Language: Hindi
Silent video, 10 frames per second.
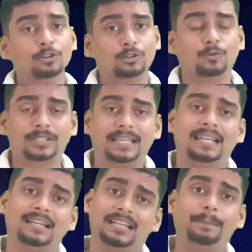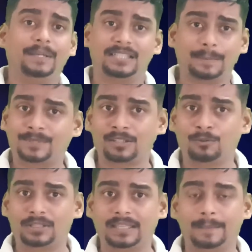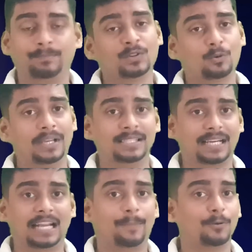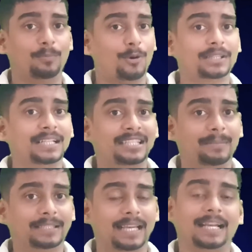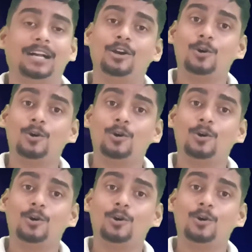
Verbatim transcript: तो उसके अलग अलग परसेप्शन होते हैं कोई इंसान आपको बहुत अच्छा बताएगा